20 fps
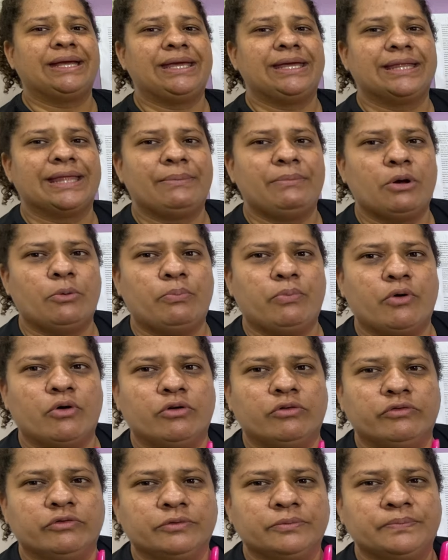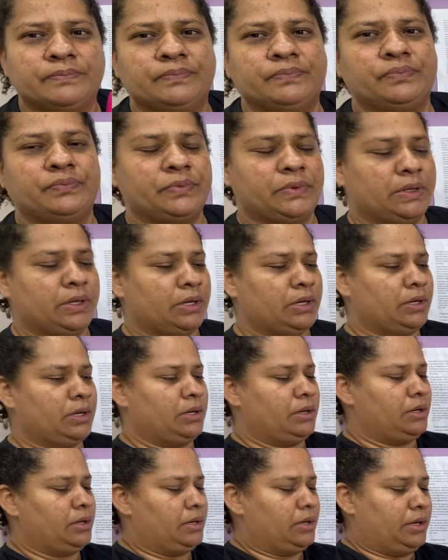aqui, tá, meu povo?
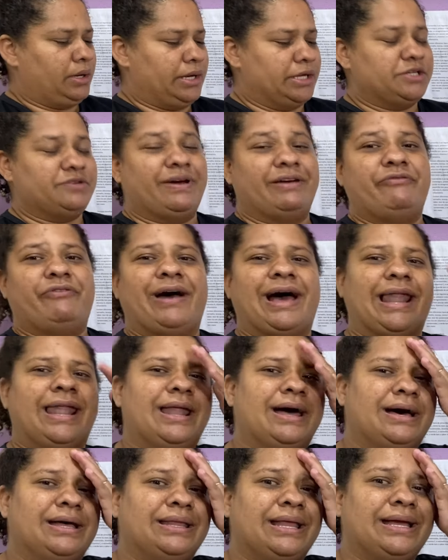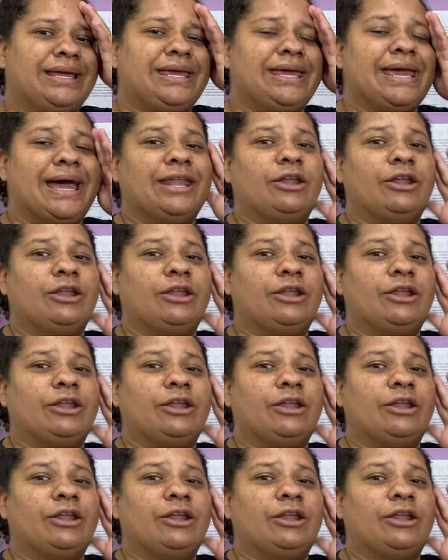A gente vai falando aqui,